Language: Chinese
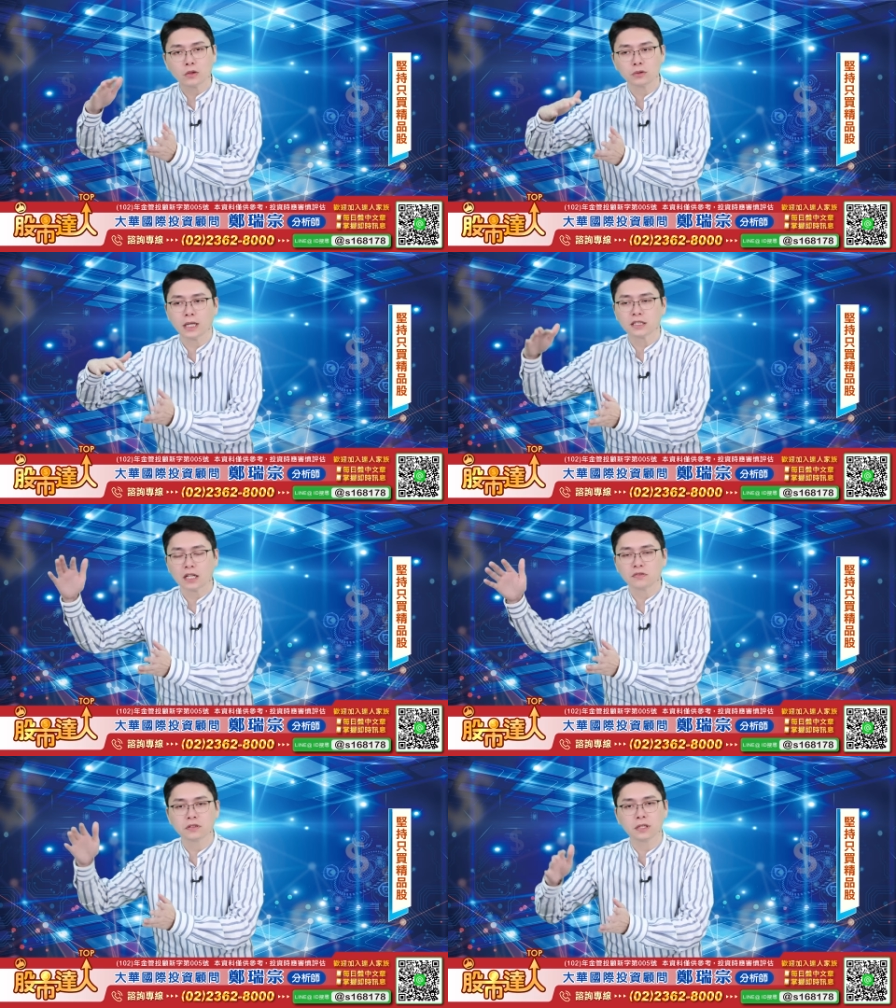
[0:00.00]
股价
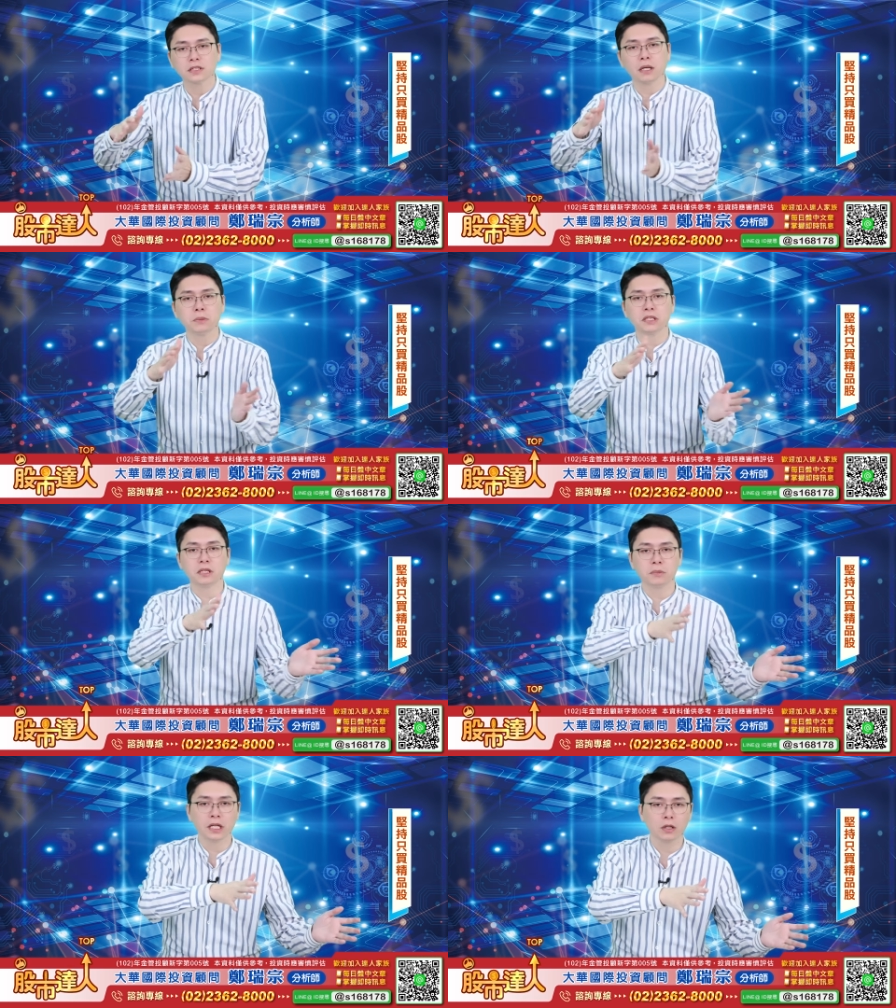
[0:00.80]
涨幅跟上面
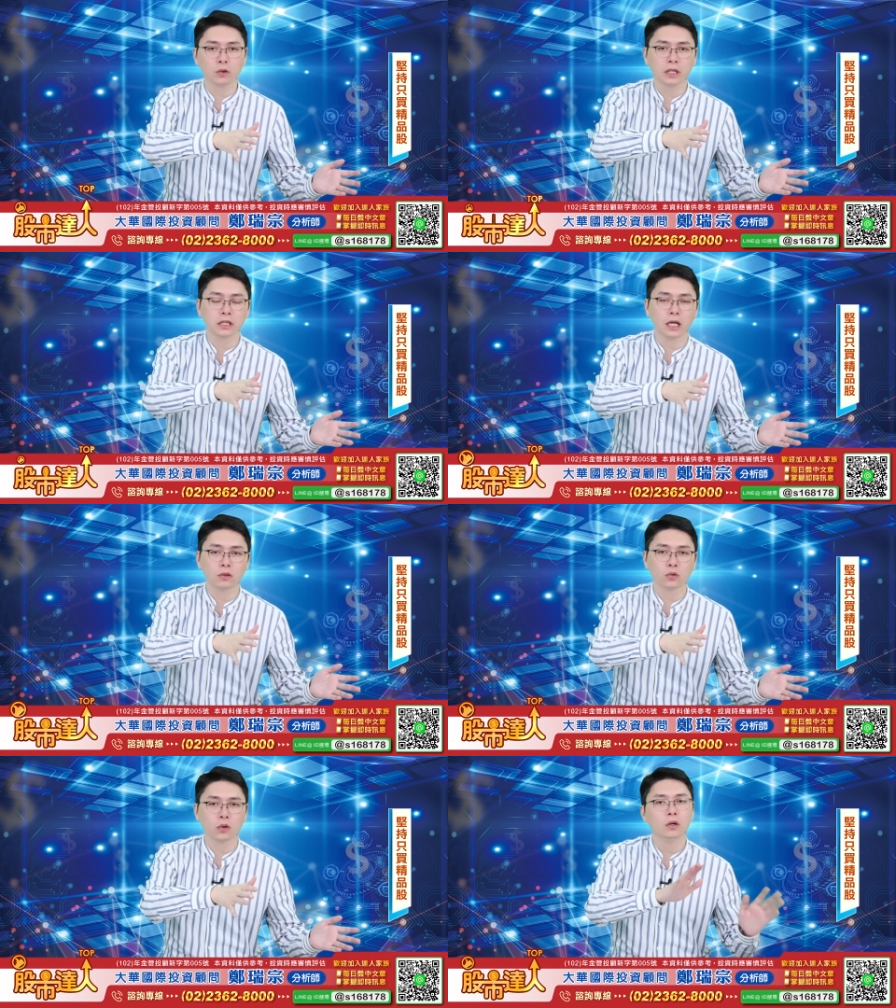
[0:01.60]
前面那一段一样
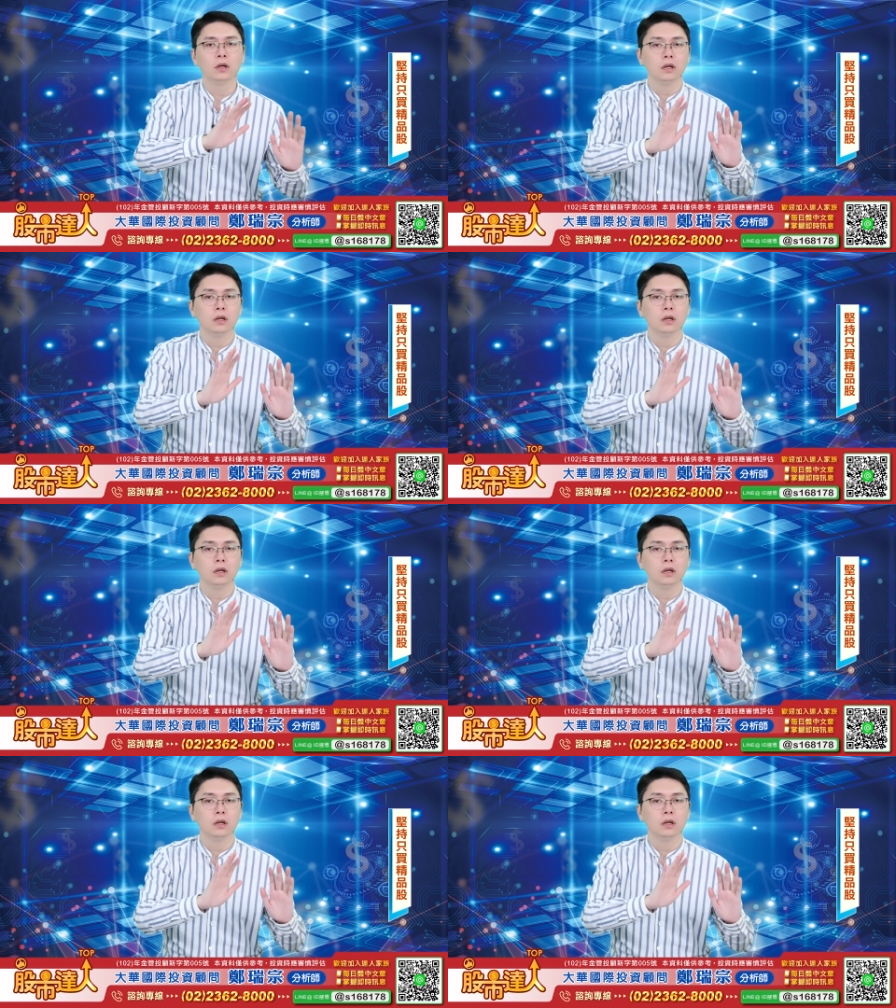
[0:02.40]
多，